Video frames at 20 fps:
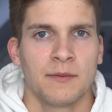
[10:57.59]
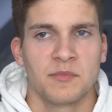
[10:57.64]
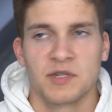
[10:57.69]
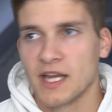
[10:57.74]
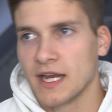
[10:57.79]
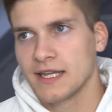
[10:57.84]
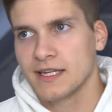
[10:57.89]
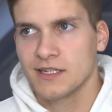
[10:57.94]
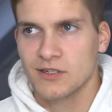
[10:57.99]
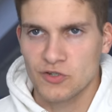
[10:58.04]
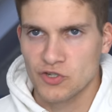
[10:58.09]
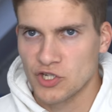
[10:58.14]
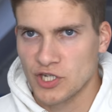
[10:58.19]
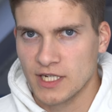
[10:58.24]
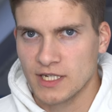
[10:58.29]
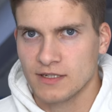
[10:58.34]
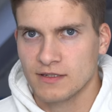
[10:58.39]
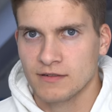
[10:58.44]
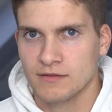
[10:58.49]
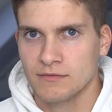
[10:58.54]
mit einigen
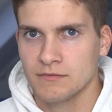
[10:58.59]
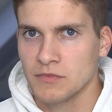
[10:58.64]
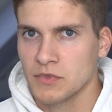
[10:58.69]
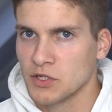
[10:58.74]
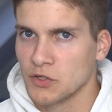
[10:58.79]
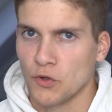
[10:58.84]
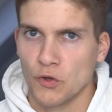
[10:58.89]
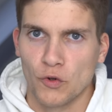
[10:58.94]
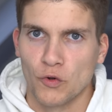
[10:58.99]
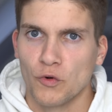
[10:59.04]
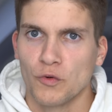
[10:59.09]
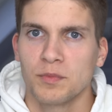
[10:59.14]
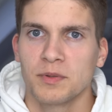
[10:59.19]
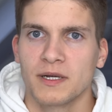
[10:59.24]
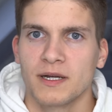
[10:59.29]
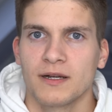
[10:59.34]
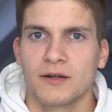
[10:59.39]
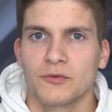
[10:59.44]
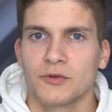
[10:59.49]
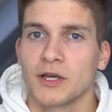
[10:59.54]
Städten in
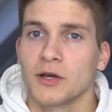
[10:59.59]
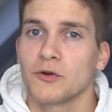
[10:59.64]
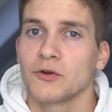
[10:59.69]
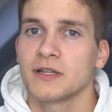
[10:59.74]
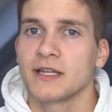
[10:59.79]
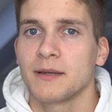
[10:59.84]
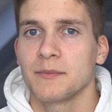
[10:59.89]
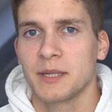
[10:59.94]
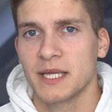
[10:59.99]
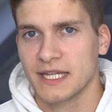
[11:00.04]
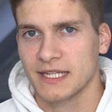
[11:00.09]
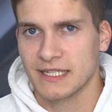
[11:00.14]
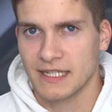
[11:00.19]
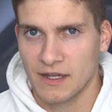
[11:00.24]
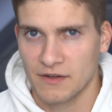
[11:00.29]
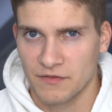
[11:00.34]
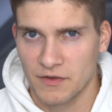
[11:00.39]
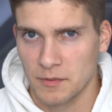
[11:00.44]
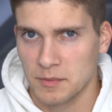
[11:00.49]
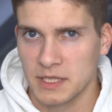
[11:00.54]
Europa oder auch in
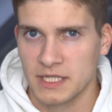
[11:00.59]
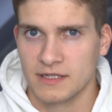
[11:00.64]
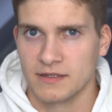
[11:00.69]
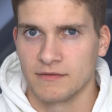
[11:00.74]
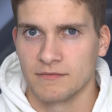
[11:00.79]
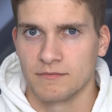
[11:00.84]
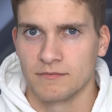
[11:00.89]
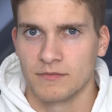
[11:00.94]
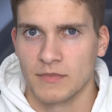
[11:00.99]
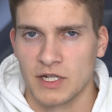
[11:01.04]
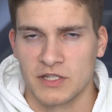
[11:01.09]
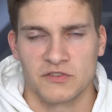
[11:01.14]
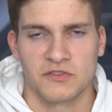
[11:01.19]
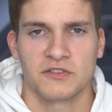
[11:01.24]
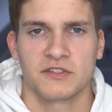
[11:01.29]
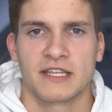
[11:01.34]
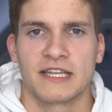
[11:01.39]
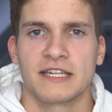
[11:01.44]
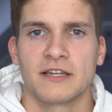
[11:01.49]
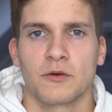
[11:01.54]
Amerika verbinden. Also
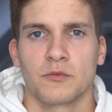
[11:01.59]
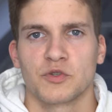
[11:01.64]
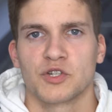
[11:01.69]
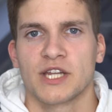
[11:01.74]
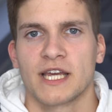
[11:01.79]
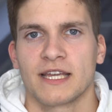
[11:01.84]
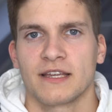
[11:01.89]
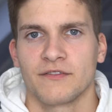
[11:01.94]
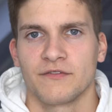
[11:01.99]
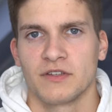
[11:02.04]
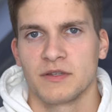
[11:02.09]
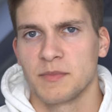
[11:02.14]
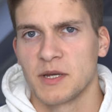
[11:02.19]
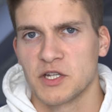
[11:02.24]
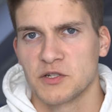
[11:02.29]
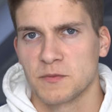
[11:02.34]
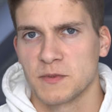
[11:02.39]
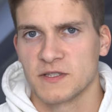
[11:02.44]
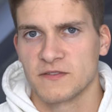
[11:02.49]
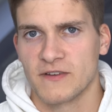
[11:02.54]
es geht da um Strecken wie
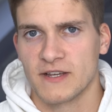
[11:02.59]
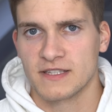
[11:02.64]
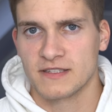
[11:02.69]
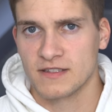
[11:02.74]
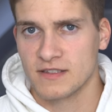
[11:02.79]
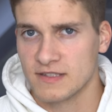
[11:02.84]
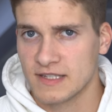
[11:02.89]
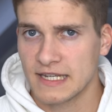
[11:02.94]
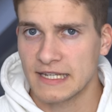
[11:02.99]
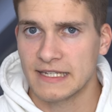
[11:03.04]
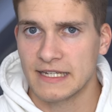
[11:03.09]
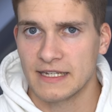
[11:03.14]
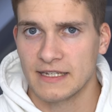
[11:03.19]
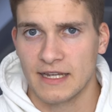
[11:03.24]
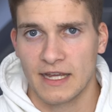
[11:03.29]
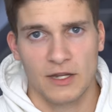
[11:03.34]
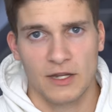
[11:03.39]
beispielsweise Sydney